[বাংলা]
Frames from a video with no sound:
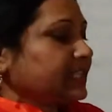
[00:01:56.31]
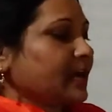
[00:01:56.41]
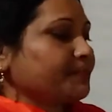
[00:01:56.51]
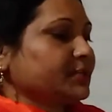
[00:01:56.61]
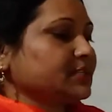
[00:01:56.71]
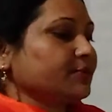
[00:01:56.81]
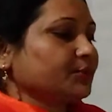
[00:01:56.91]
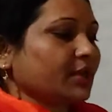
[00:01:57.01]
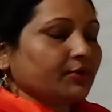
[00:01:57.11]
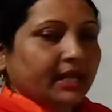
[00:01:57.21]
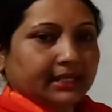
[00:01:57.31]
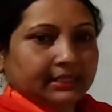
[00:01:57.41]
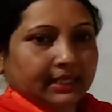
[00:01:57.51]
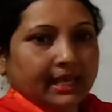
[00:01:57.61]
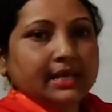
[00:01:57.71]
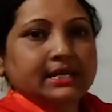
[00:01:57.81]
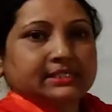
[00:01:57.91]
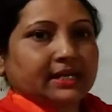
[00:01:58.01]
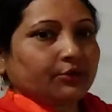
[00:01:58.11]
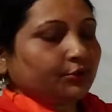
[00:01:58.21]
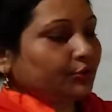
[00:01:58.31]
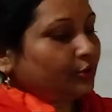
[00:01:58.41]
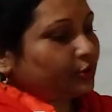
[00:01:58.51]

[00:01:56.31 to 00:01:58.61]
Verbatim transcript: থার্ড পার্সনের উদাহরণ এখান থেকে যে কোনো